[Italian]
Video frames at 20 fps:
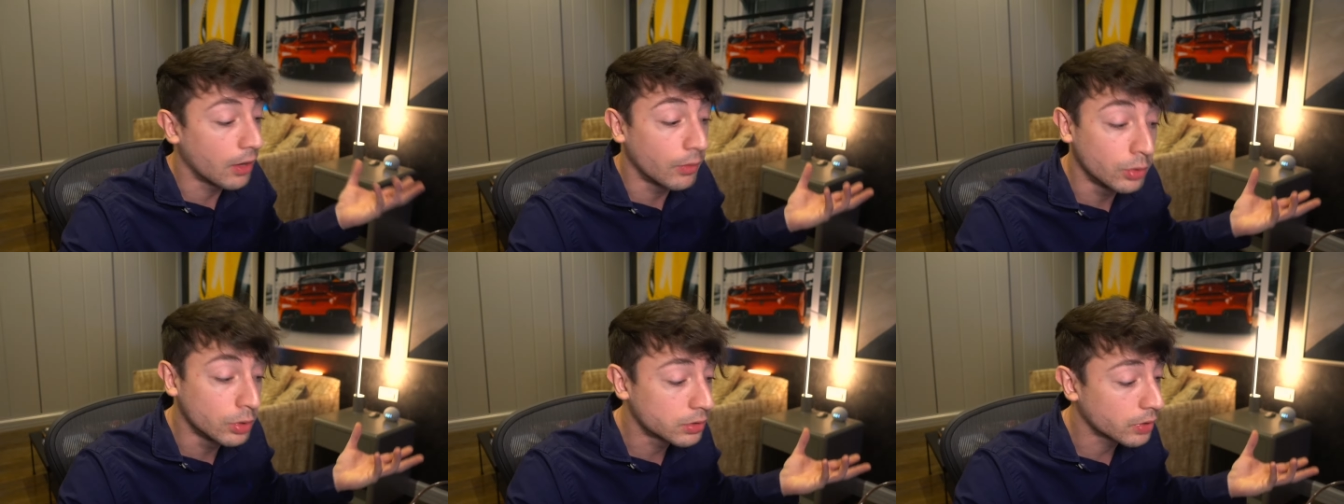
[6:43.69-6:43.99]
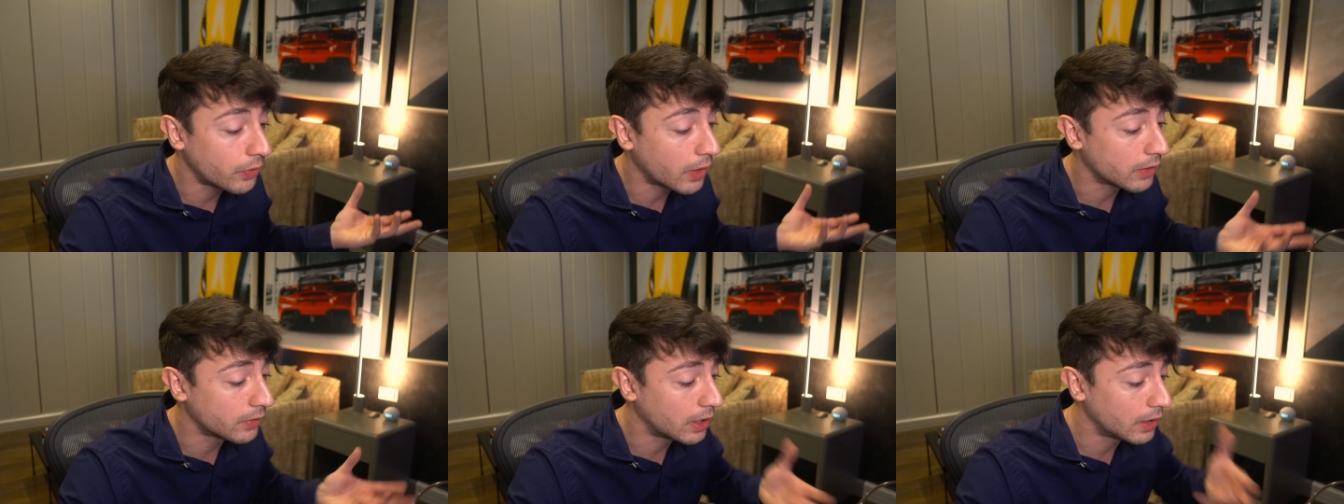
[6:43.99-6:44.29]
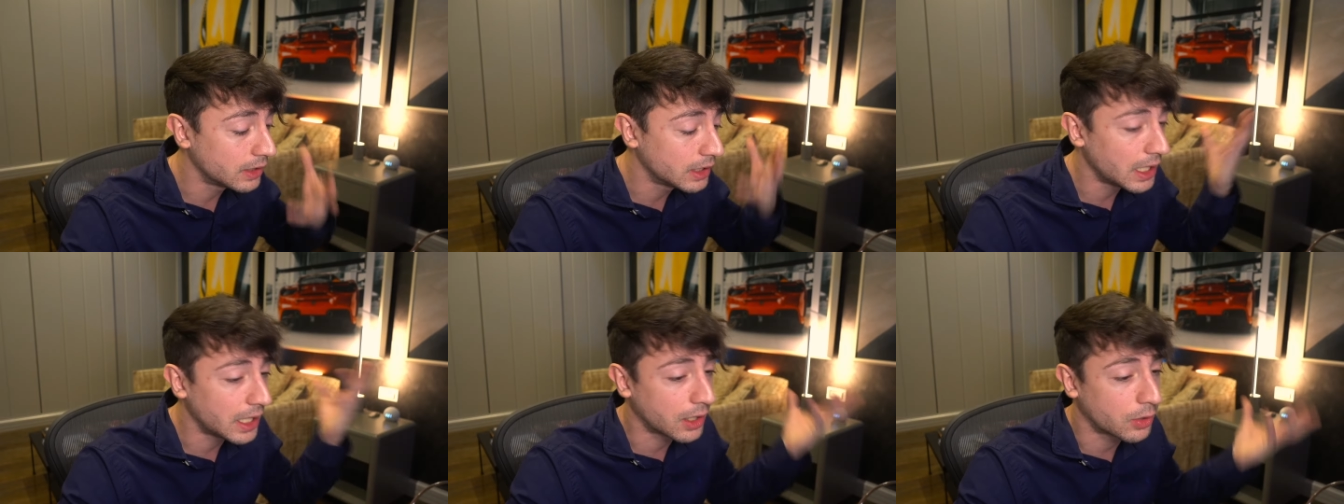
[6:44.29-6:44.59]
ho voluto
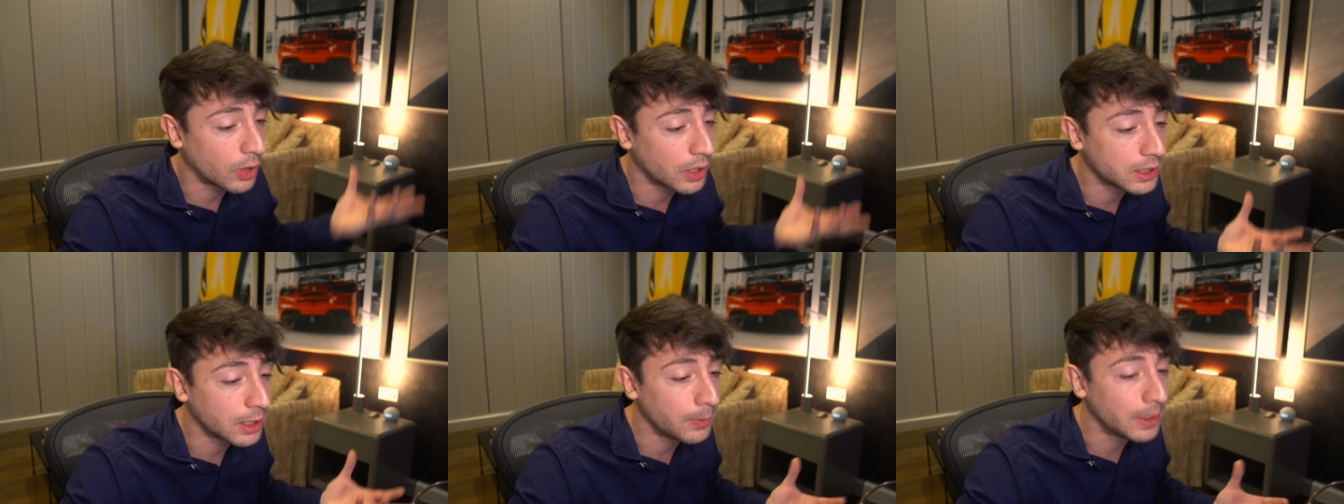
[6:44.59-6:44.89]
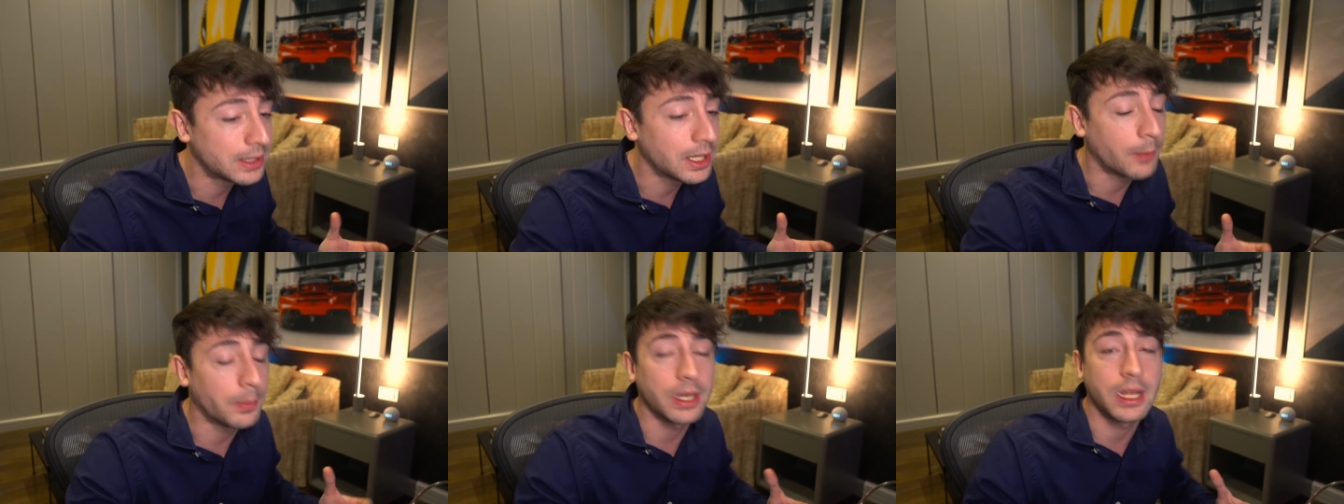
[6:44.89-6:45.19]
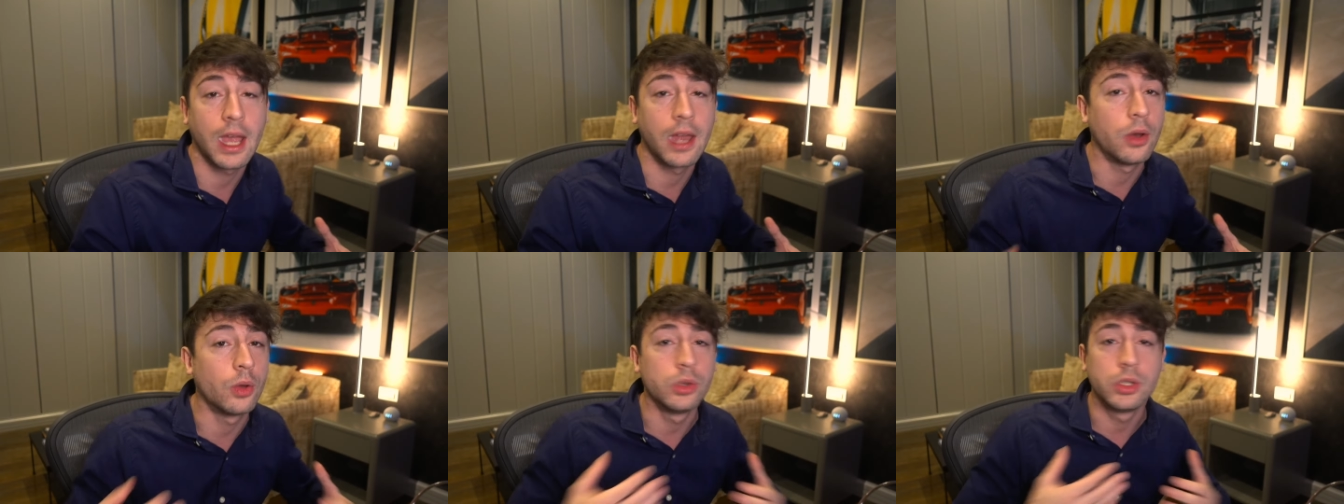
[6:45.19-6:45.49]
farvela vedere con la telemetria
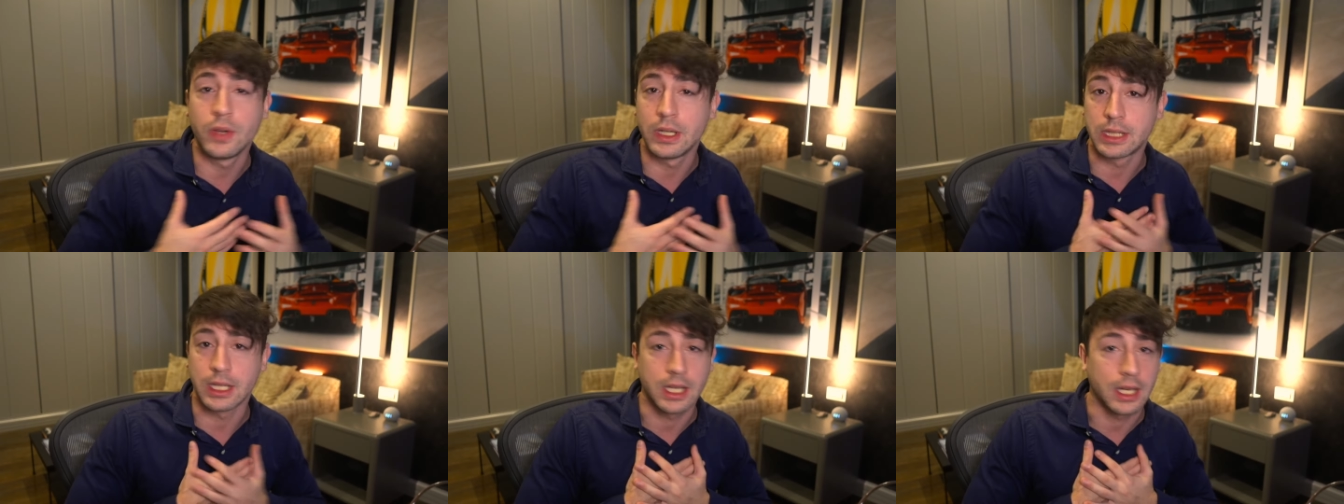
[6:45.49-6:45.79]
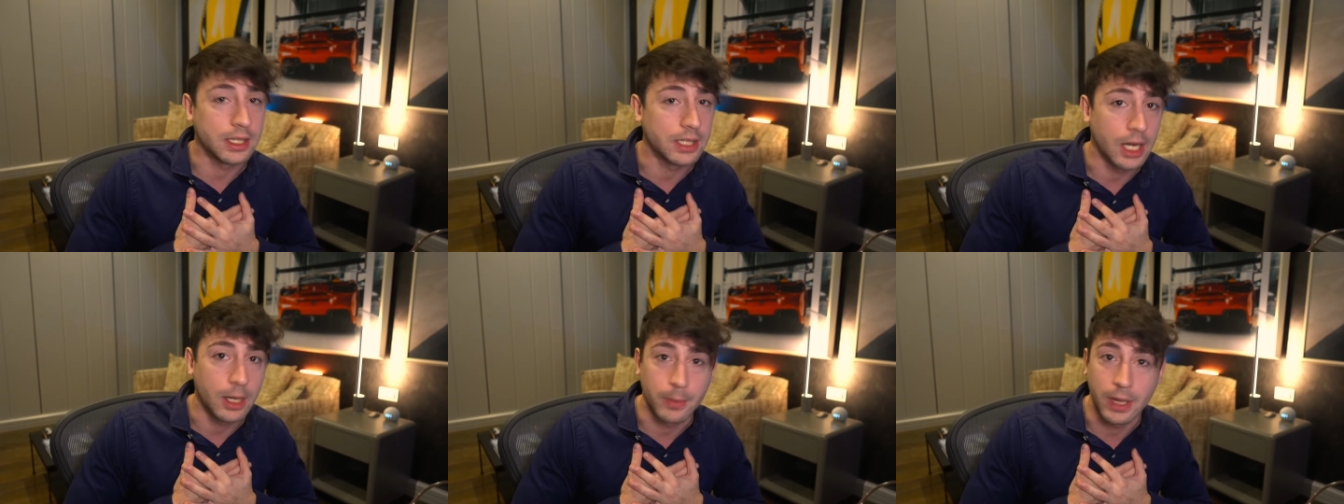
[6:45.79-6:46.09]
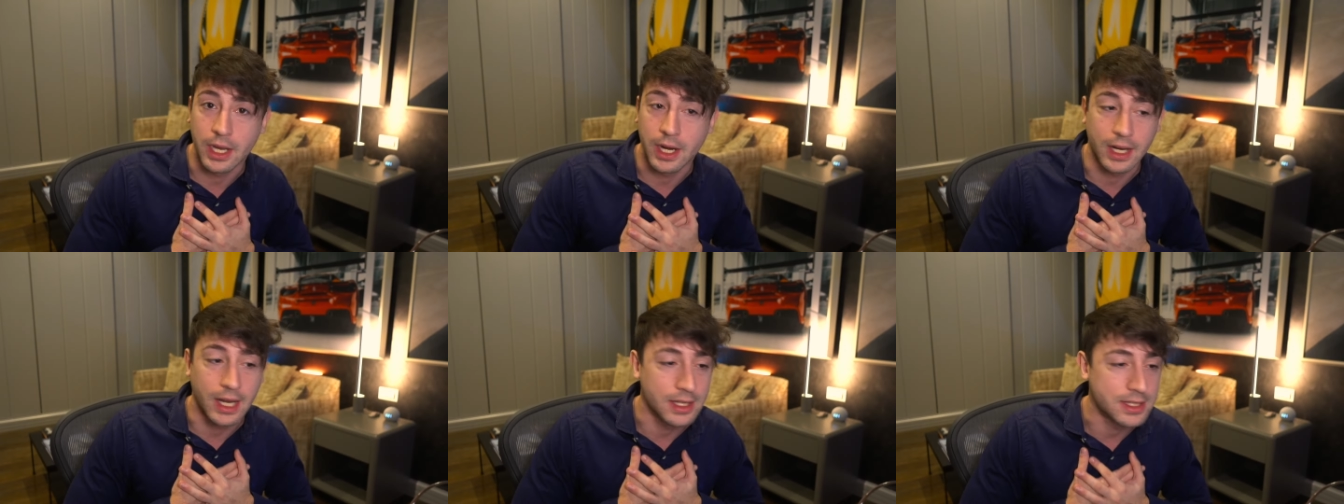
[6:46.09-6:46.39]
perché non dovete credere a
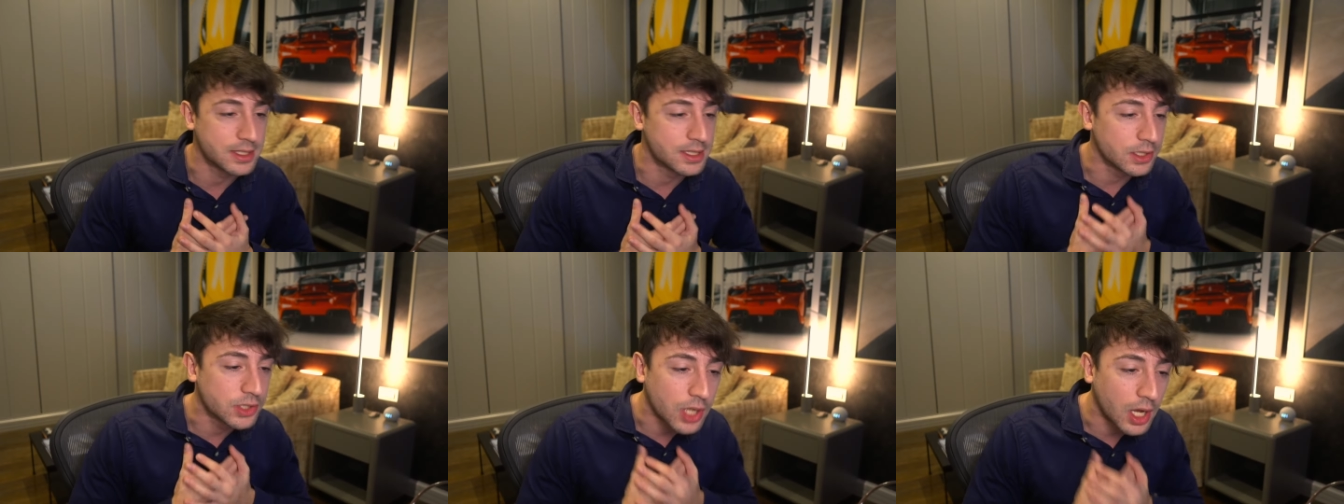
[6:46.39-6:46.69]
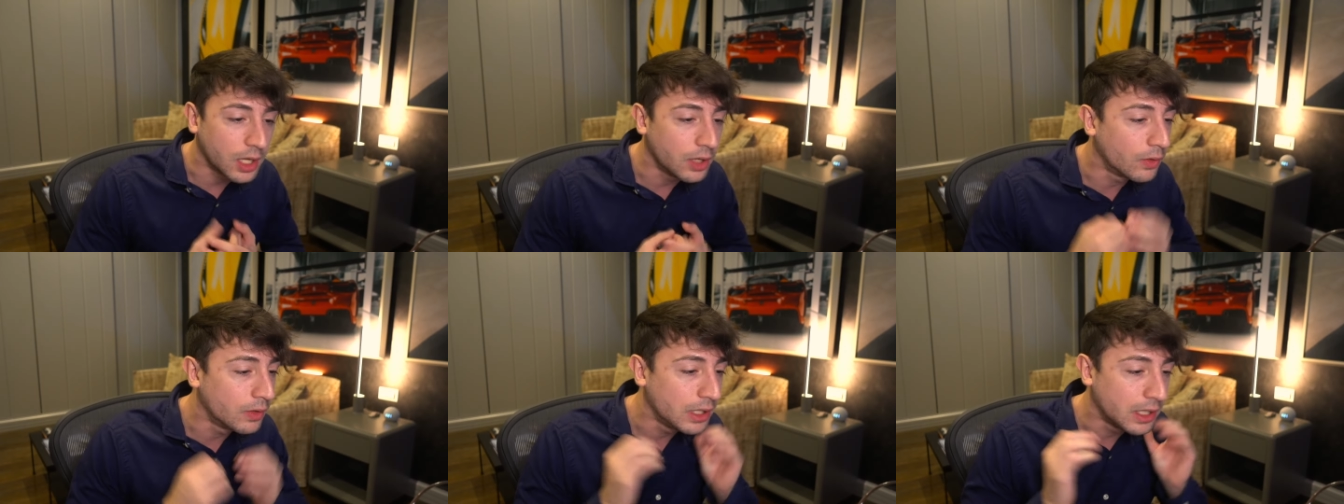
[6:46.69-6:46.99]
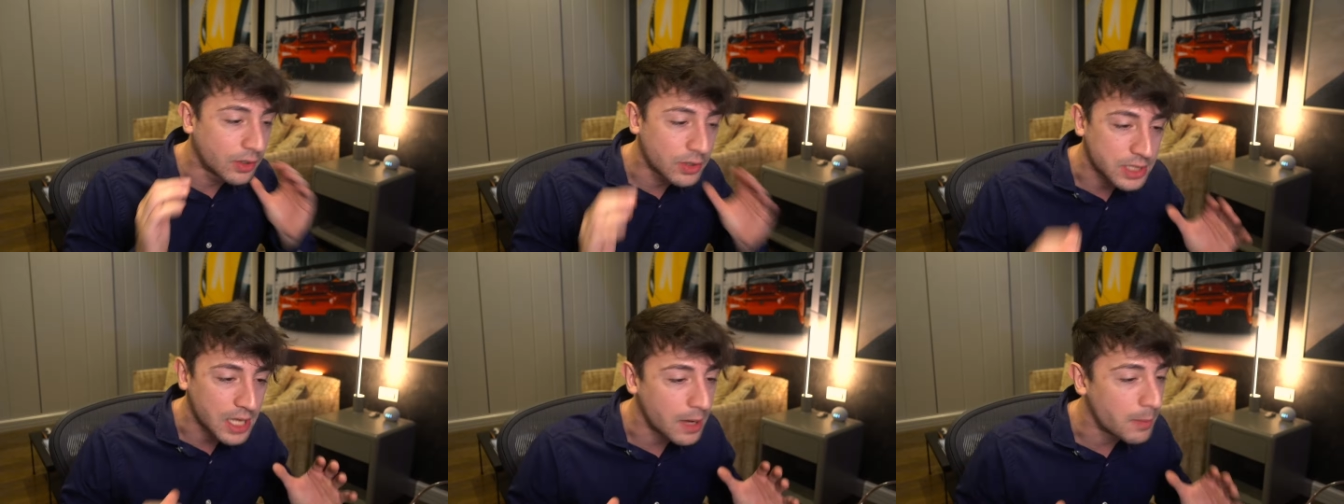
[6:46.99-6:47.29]
me ragazzi, cioè io vi
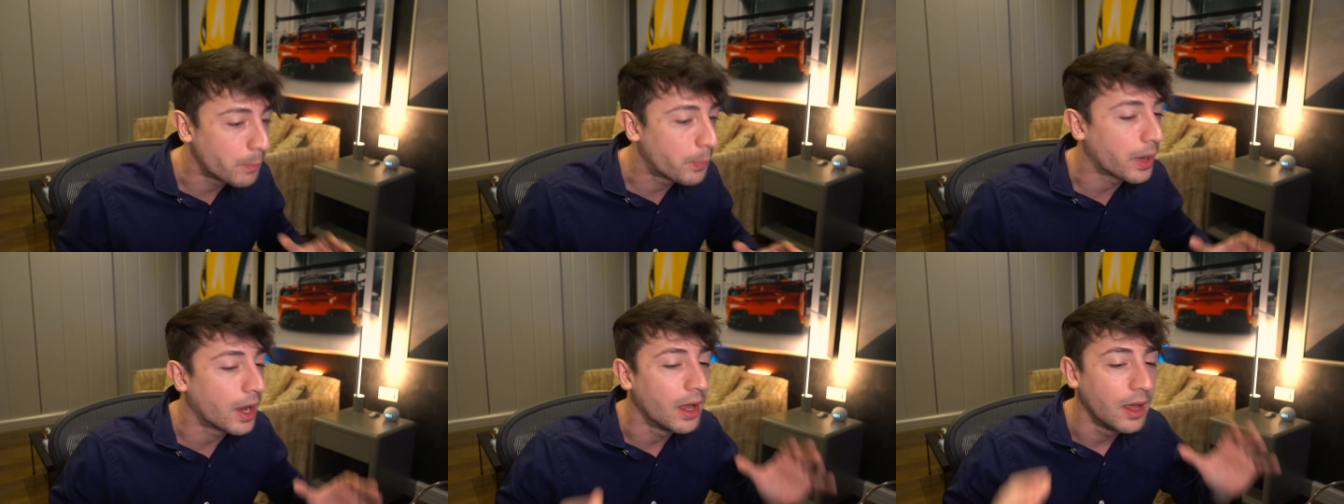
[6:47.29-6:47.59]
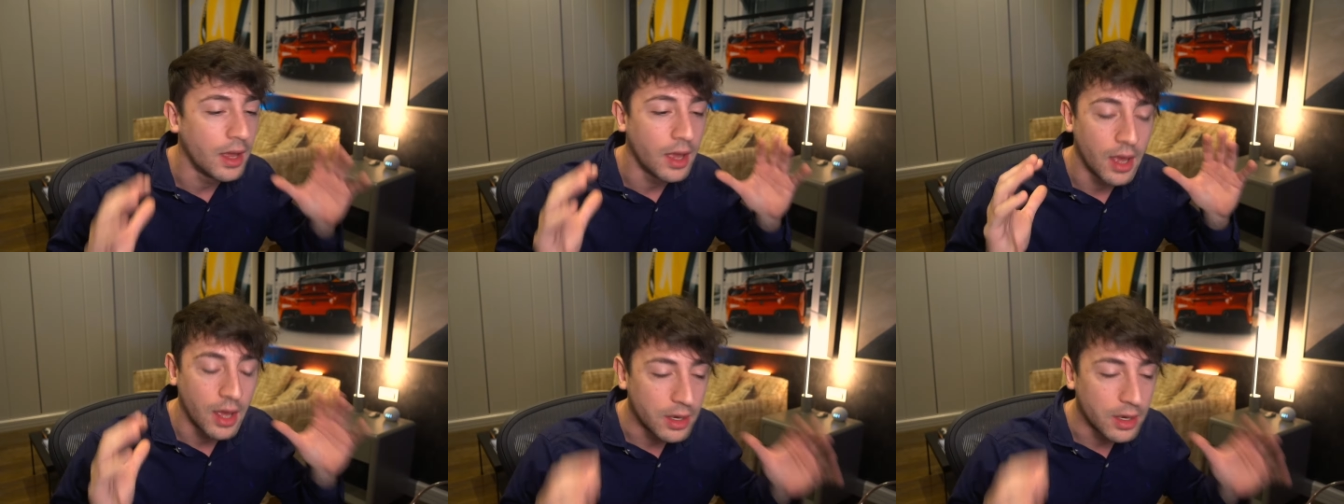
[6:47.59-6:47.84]
dico sempre,